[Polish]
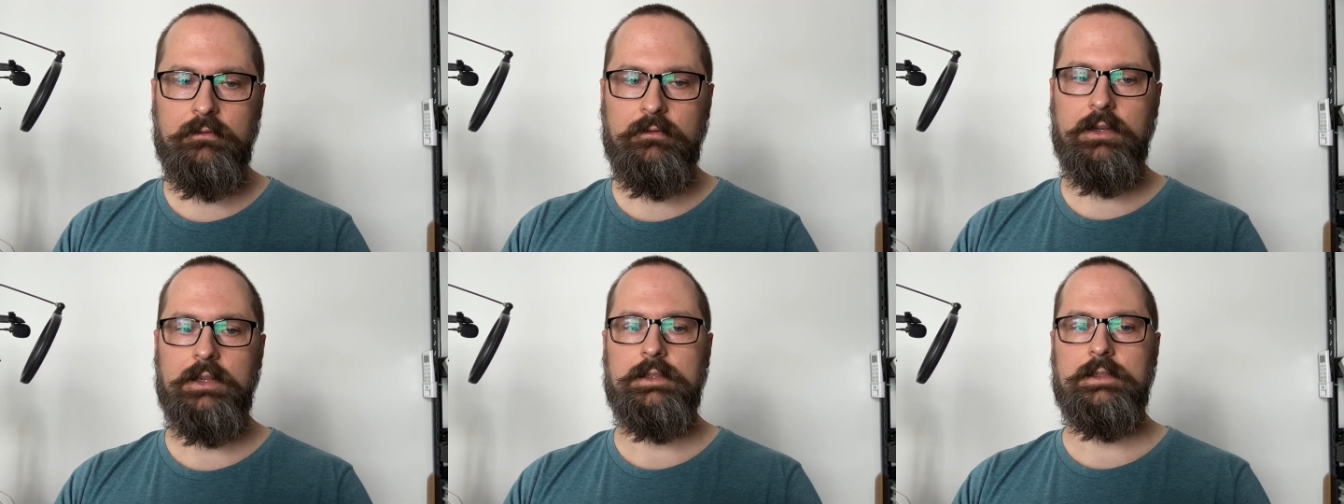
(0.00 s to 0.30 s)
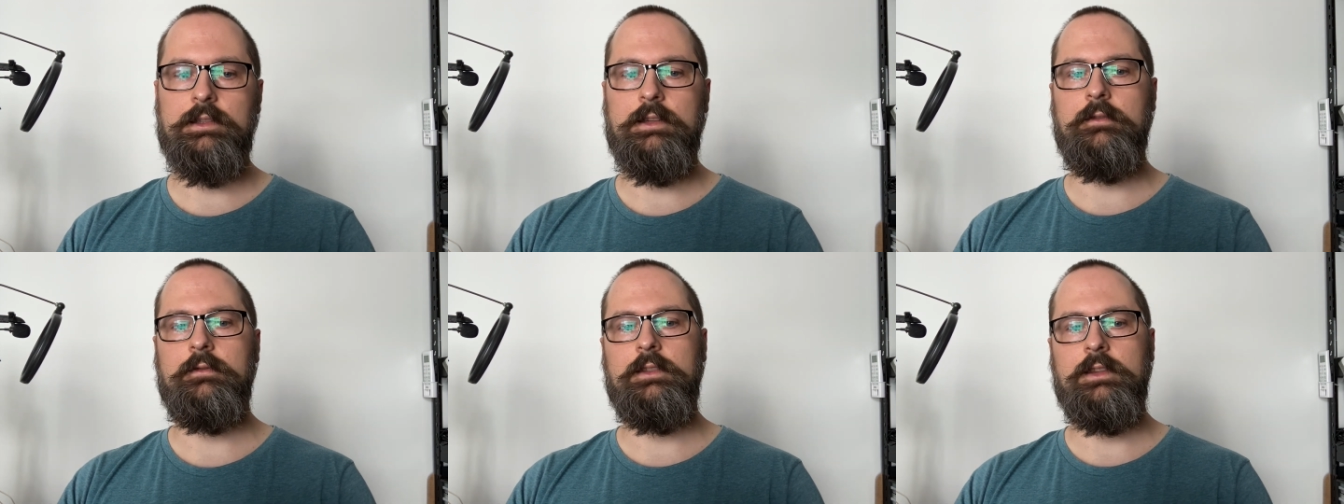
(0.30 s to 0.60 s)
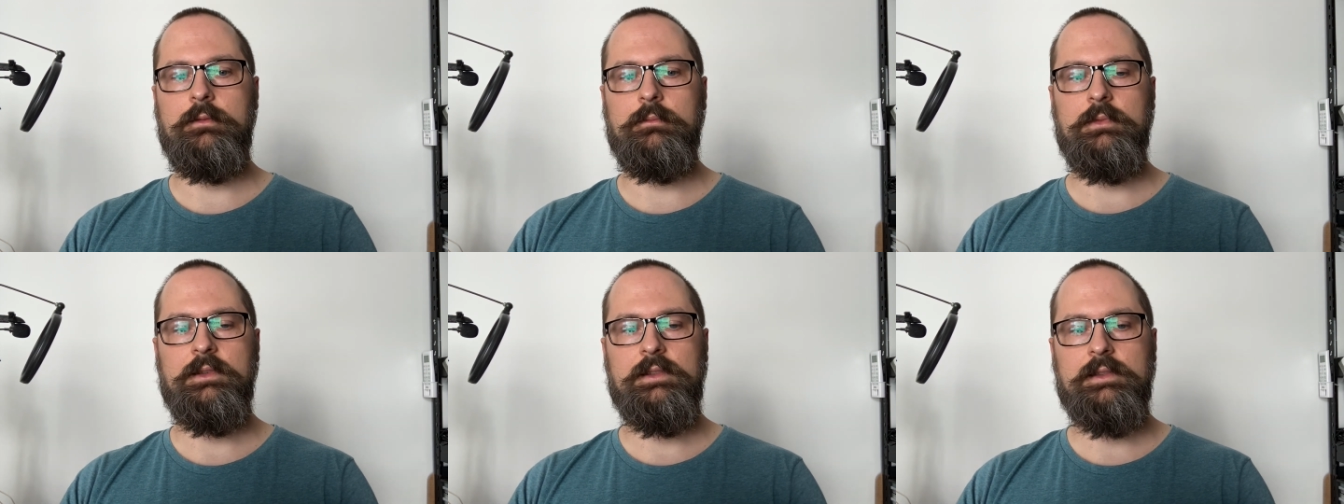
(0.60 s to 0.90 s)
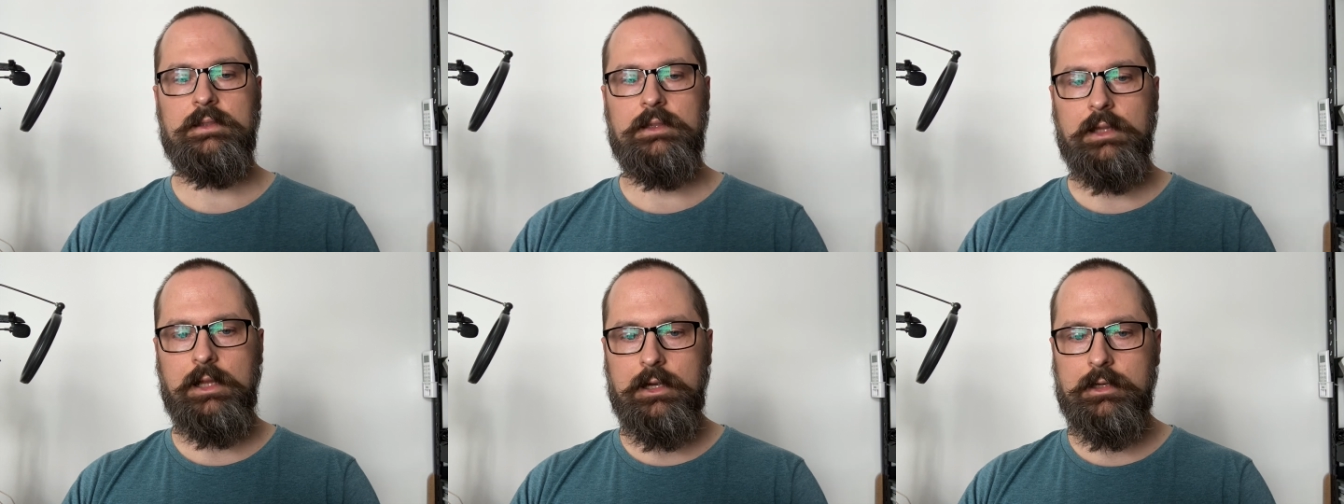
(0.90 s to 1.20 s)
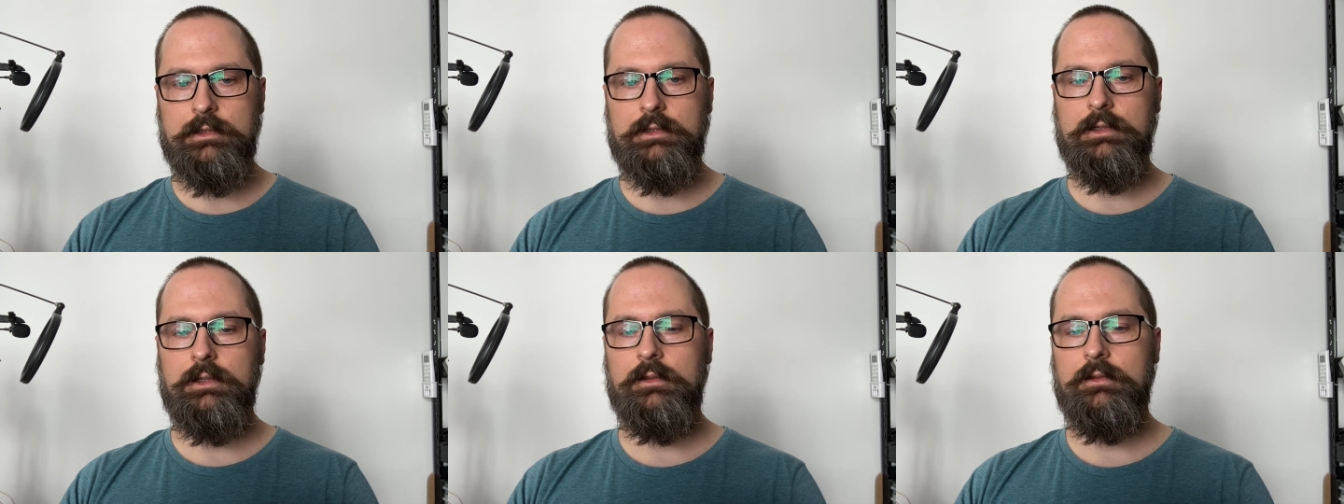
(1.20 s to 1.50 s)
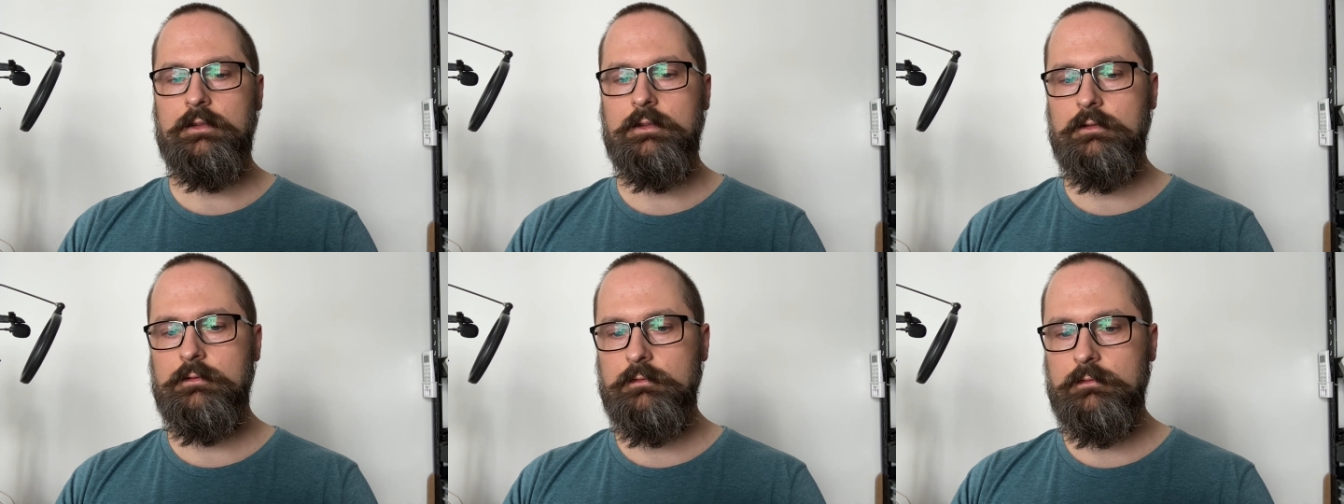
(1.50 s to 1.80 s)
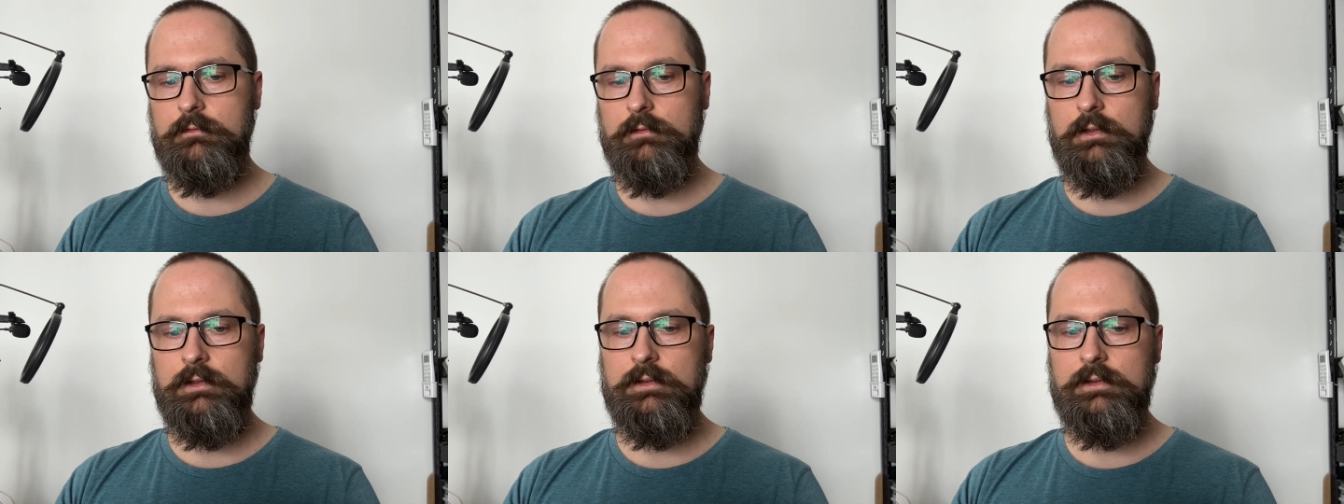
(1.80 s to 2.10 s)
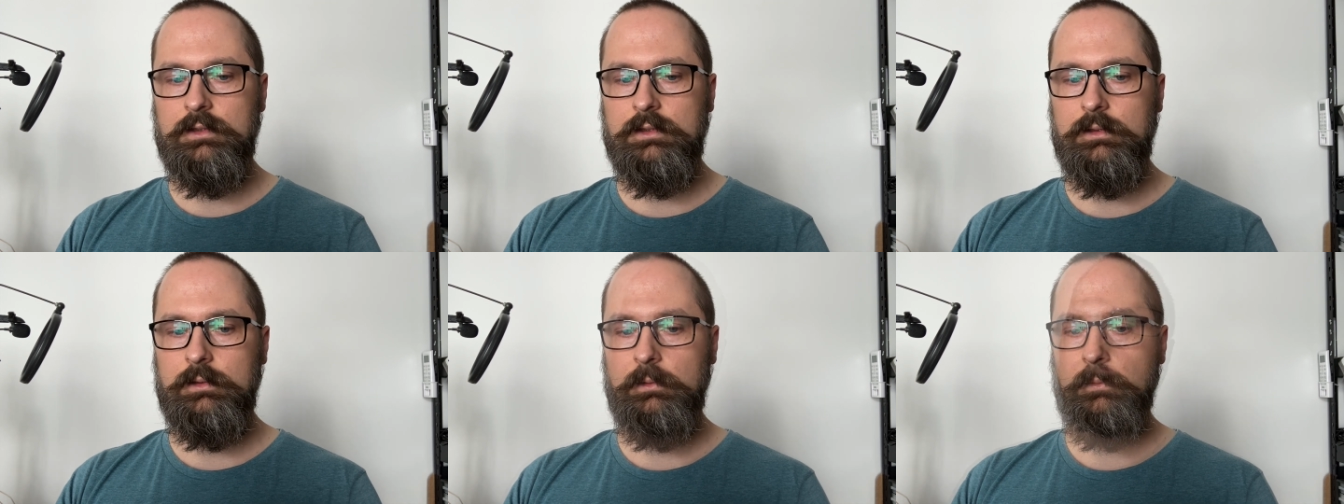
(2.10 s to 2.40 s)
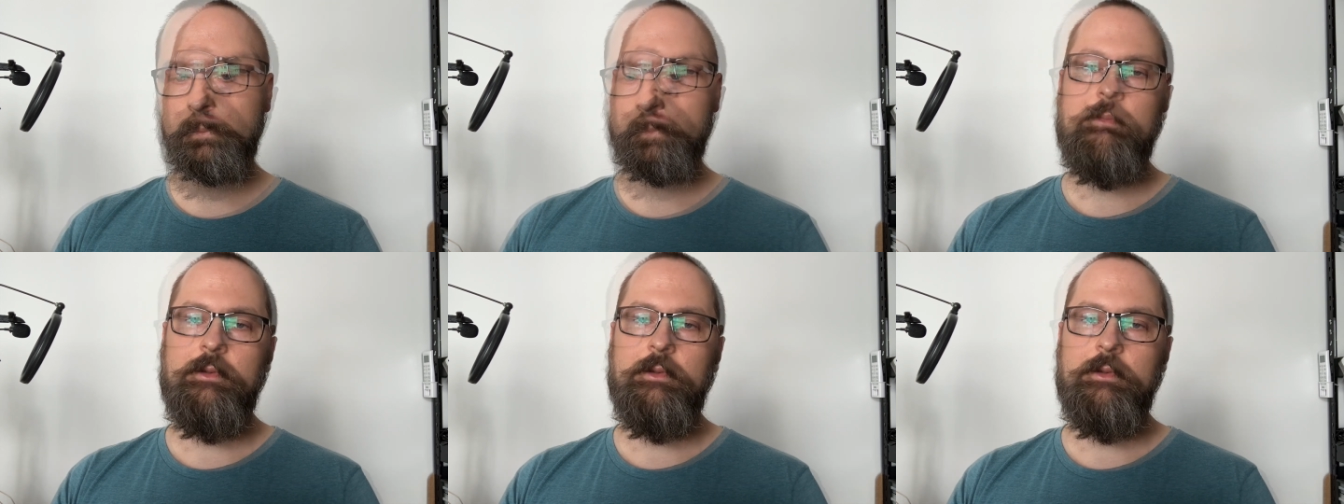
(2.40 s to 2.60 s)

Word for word: właśnie w tym structured konkurencji.